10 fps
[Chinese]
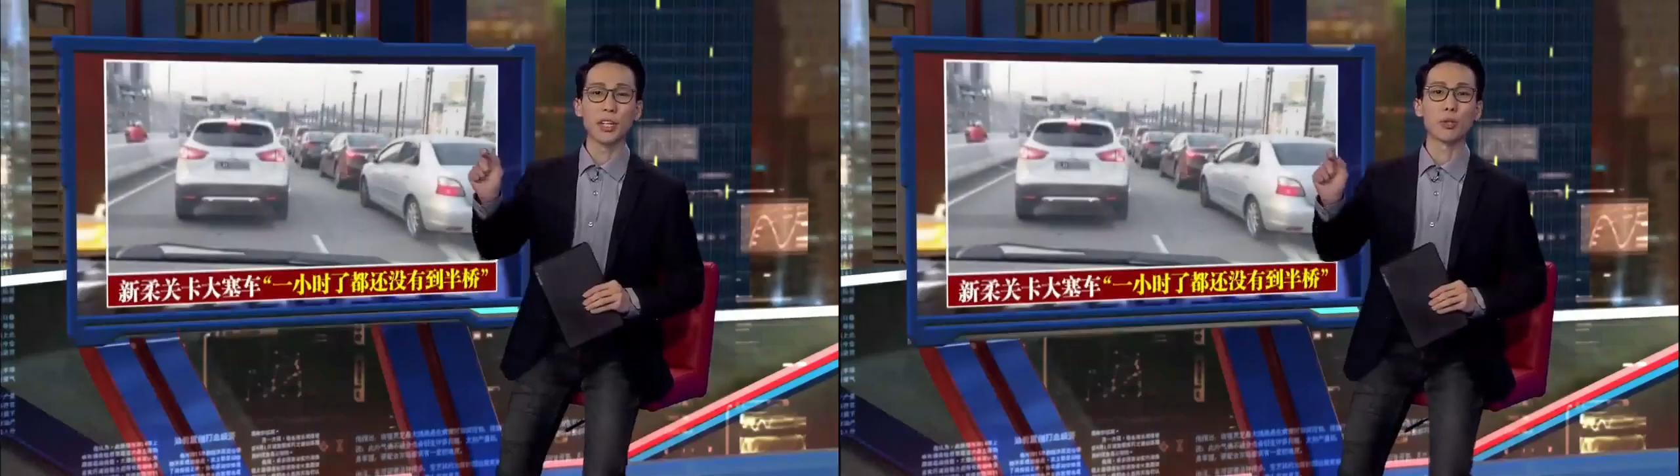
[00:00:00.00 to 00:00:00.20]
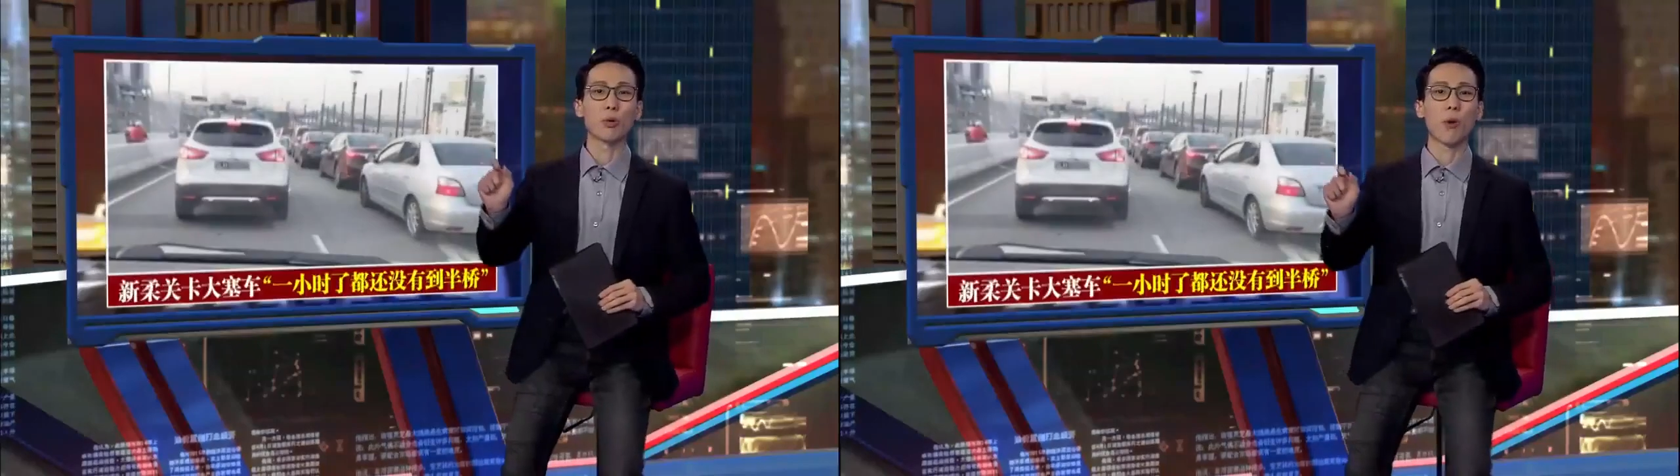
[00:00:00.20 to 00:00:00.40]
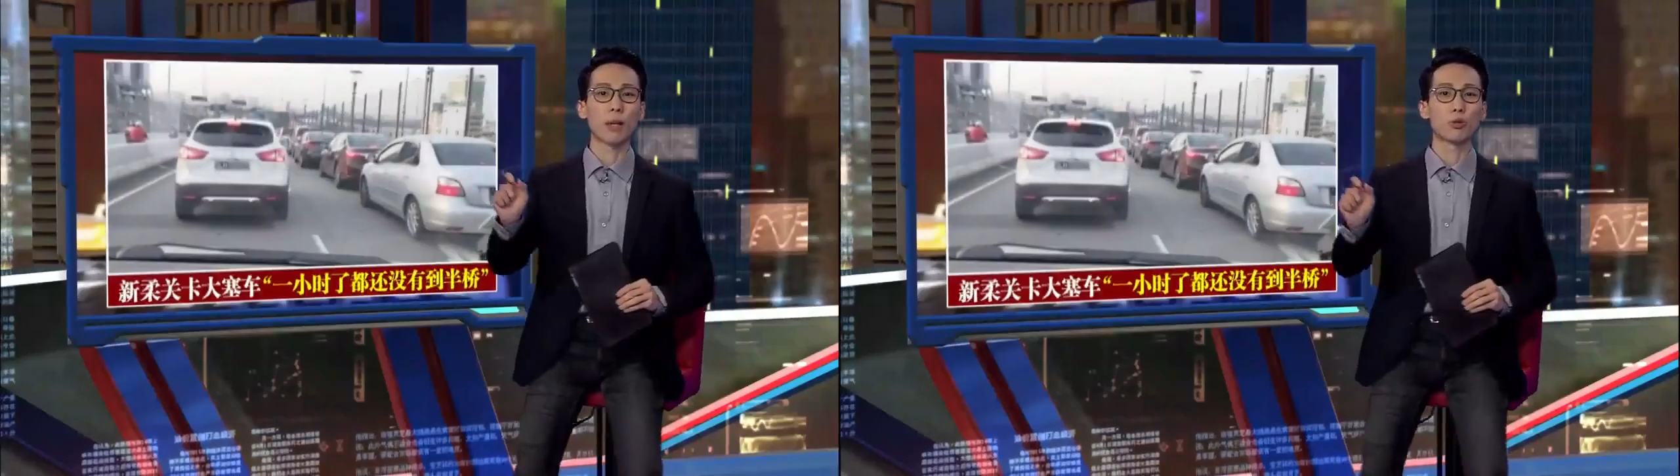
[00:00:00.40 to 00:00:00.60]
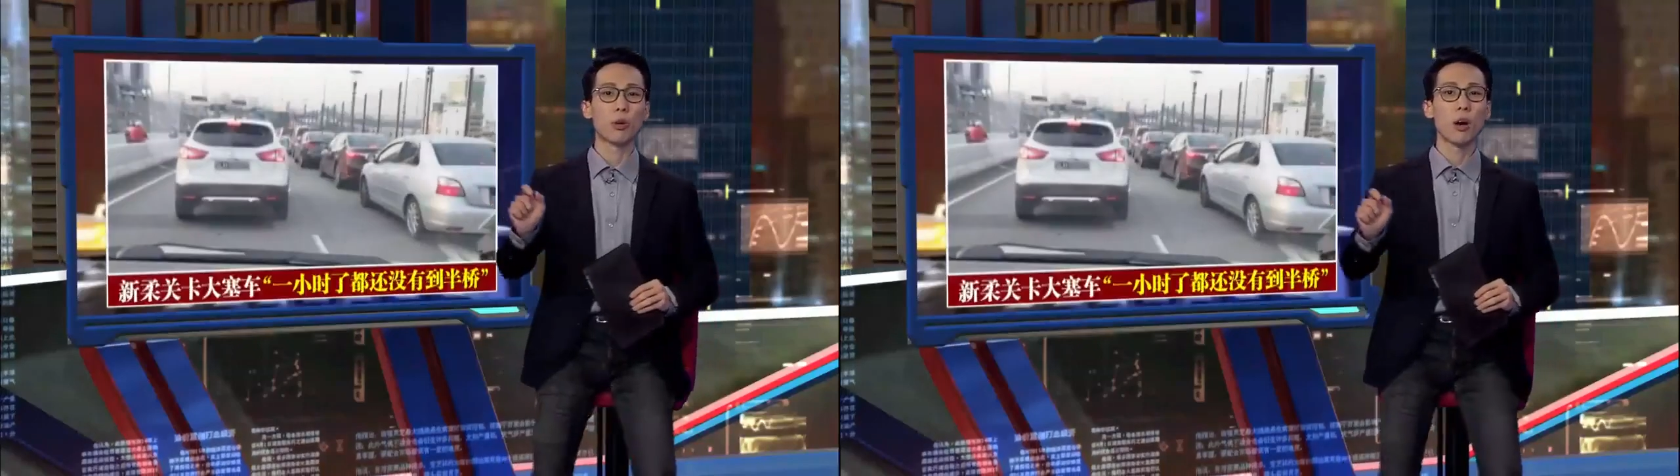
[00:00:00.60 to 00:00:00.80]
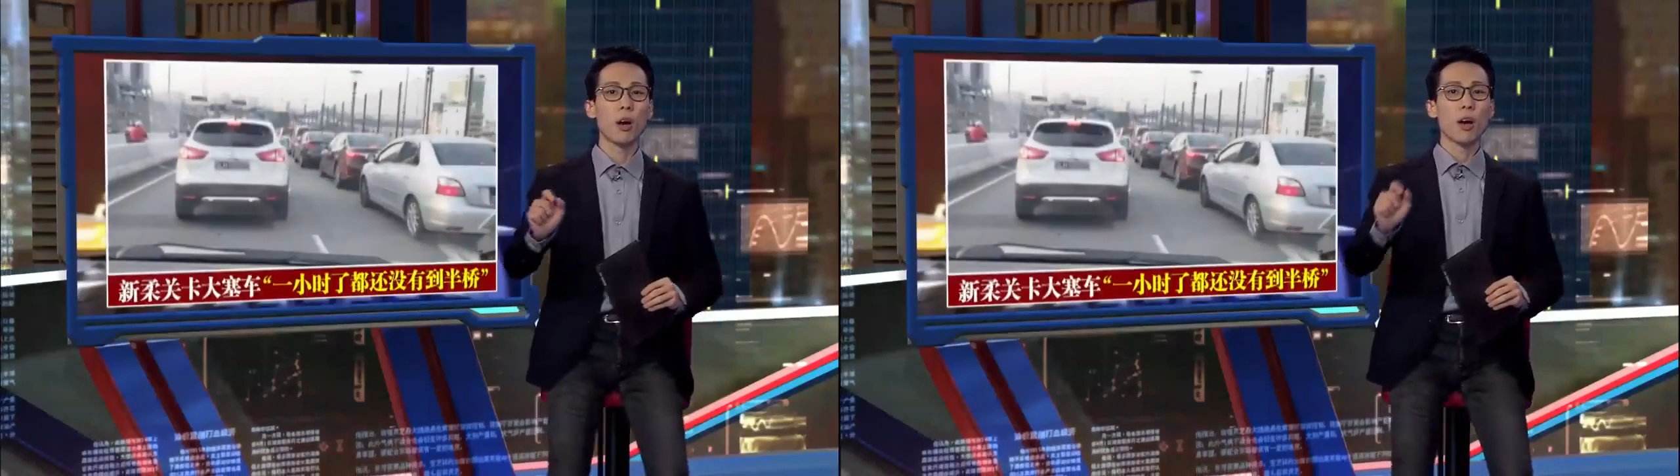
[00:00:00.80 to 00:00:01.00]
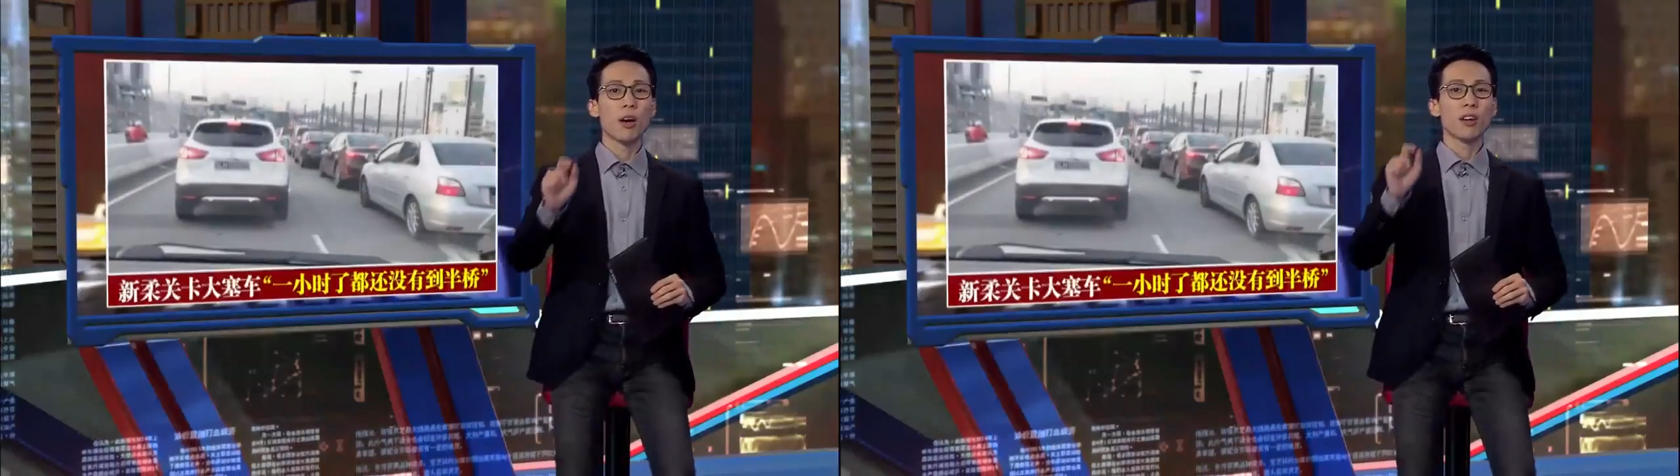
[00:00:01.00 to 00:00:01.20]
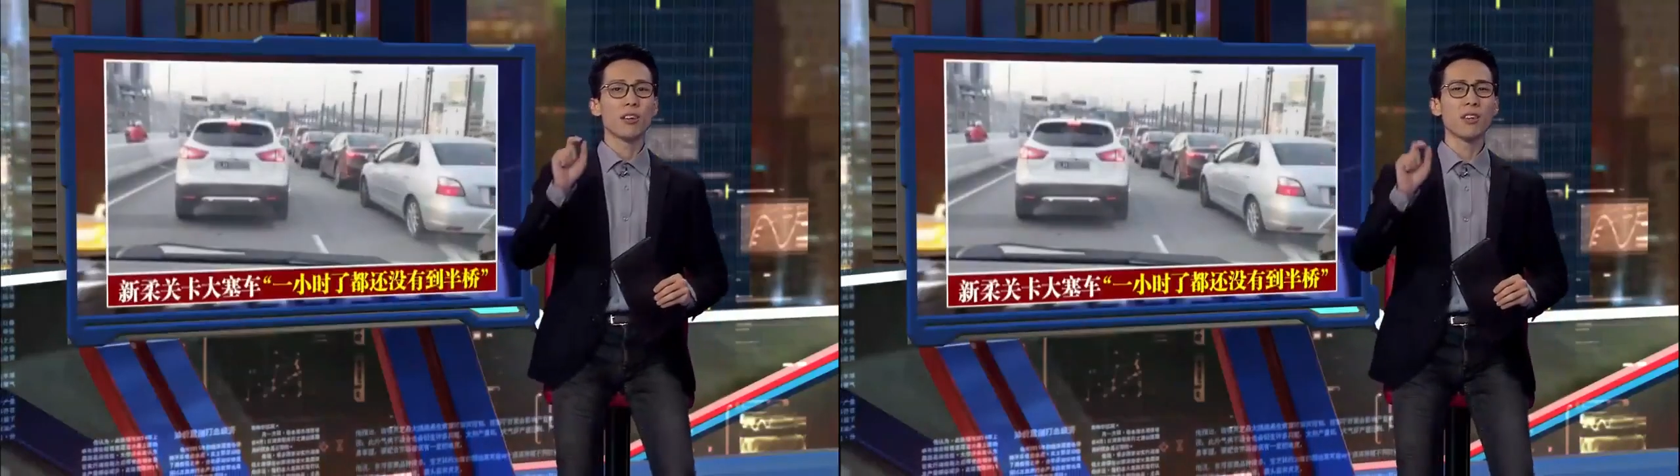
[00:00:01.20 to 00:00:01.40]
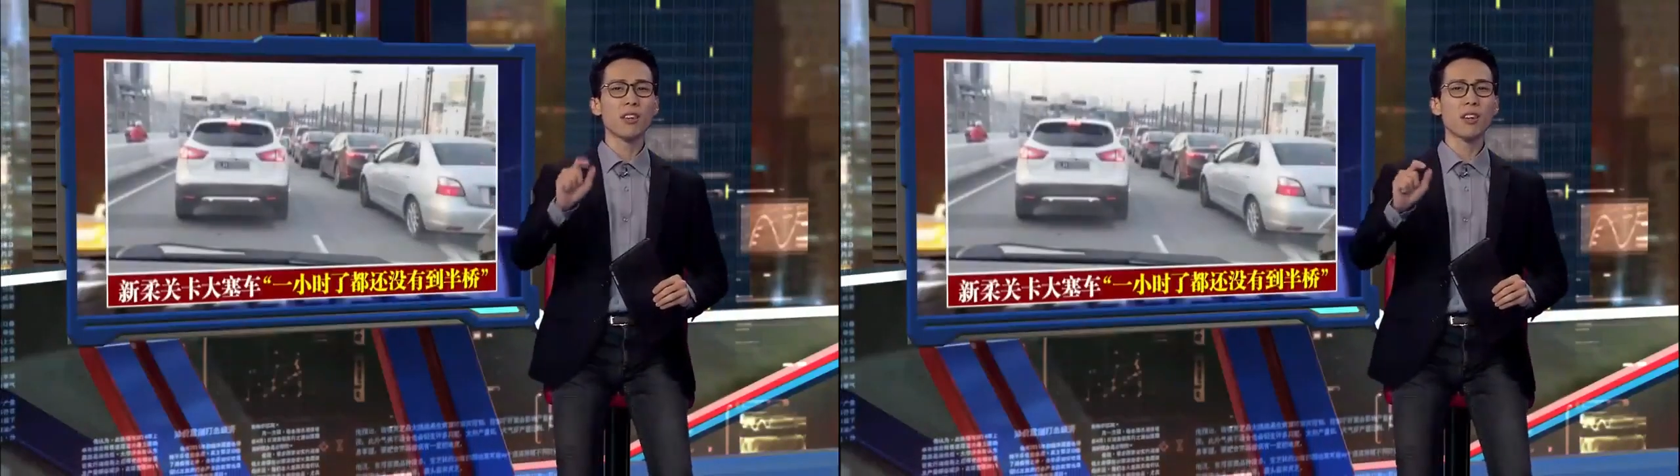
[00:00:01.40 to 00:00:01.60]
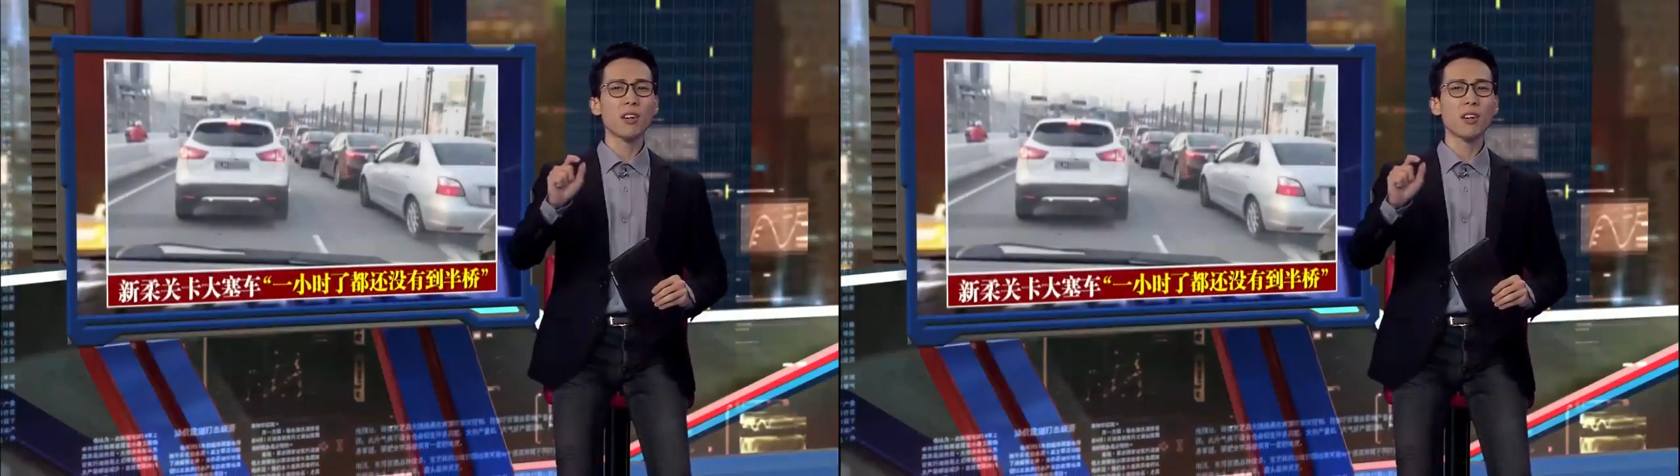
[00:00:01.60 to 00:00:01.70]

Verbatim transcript: 了一句话说：一